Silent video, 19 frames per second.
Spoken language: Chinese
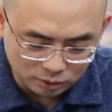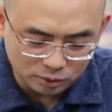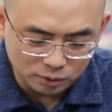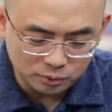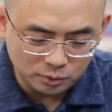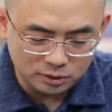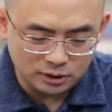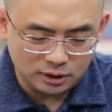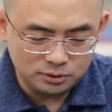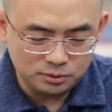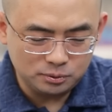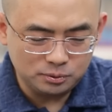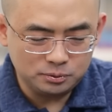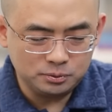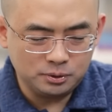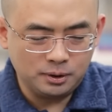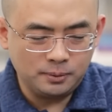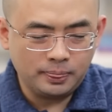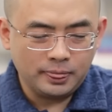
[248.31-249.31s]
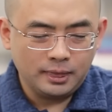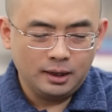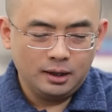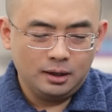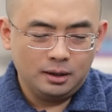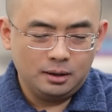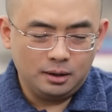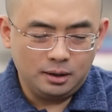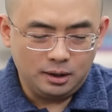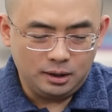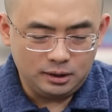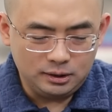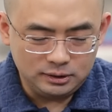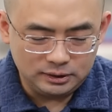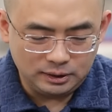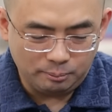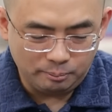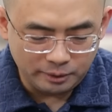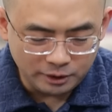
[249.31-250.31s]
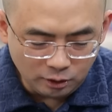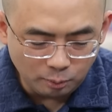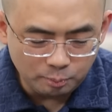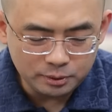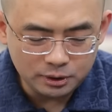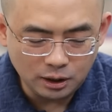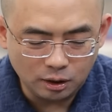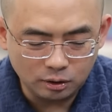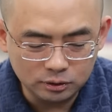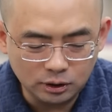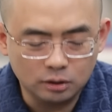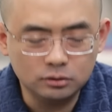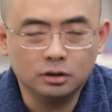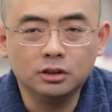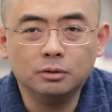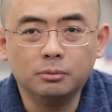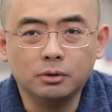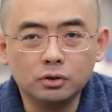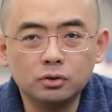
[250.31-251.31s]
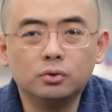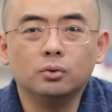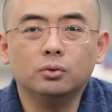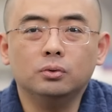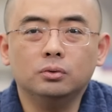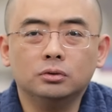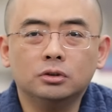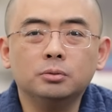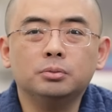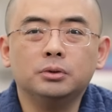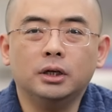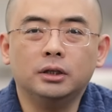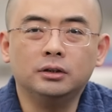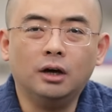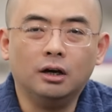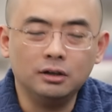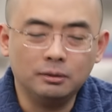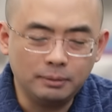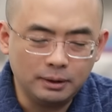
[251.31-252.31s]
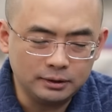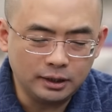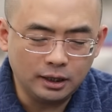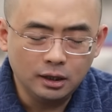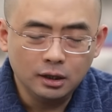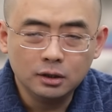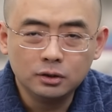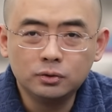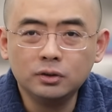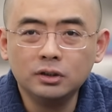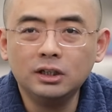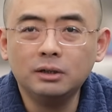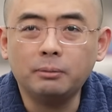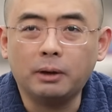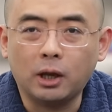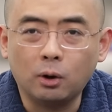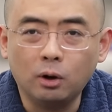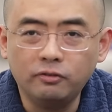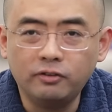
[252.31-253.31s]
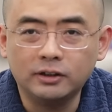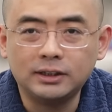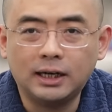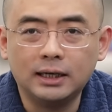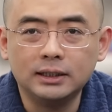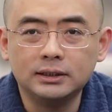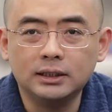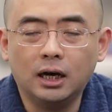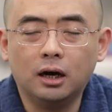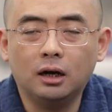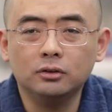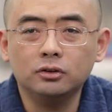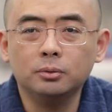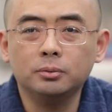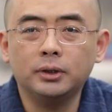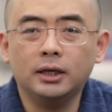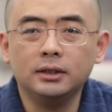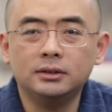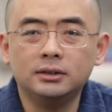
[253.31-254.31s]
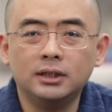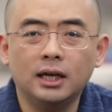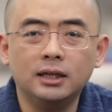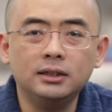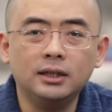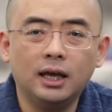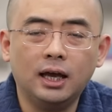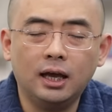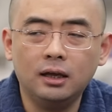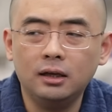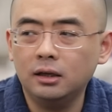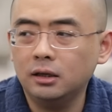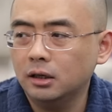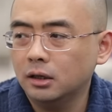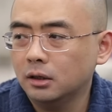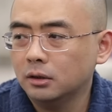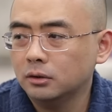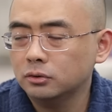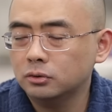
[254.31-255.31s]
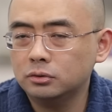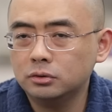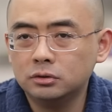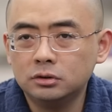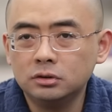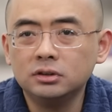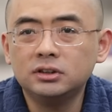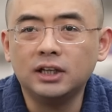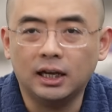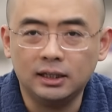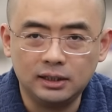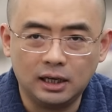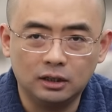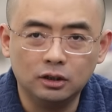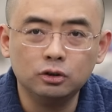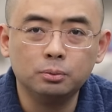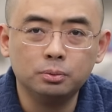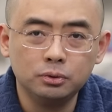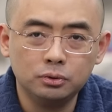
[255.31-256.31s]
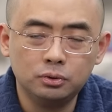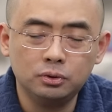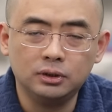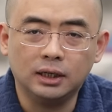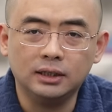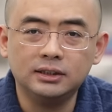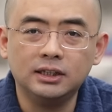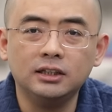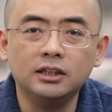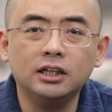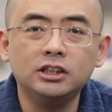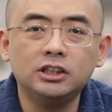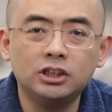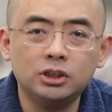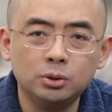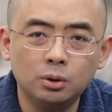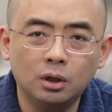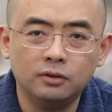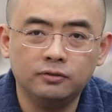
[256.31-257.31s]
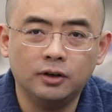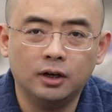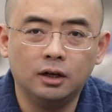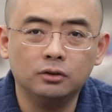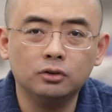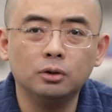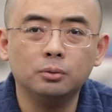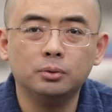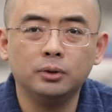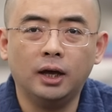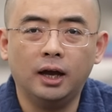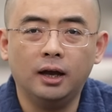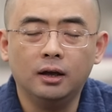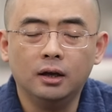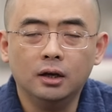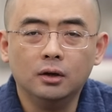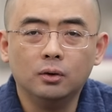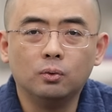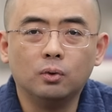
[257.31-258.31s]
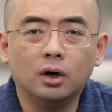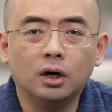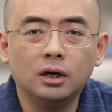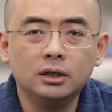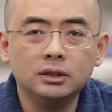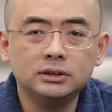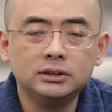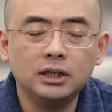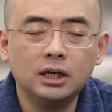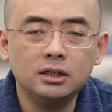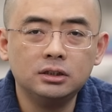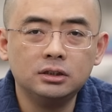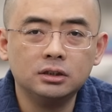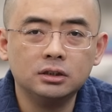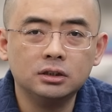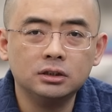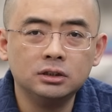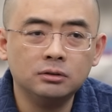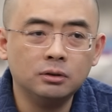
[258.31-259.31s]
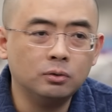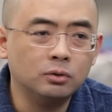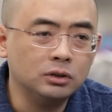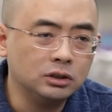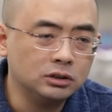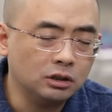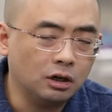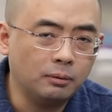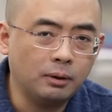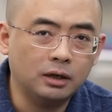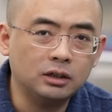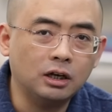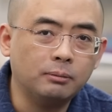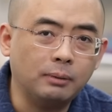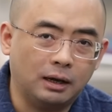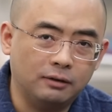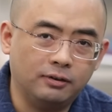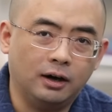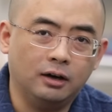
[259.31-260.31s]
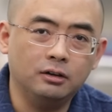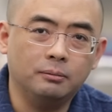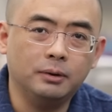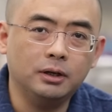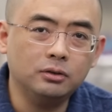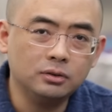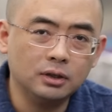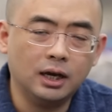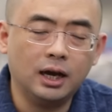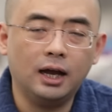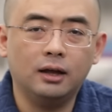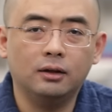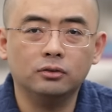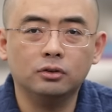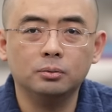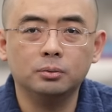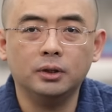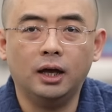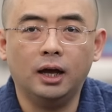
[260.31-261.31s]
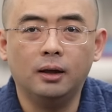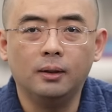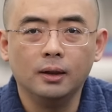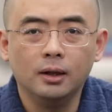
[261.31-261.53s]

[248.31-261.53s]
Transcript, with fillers: 就说呢，就是说，呃，也没有必要闹得那么凶，对不对？闹了半天就跟那美国房价一样，对不对？前年。是前年的都不是去年，前年七月份，对不对？我先是因为我那小伙伴他要买房子，帮他去看，对不对？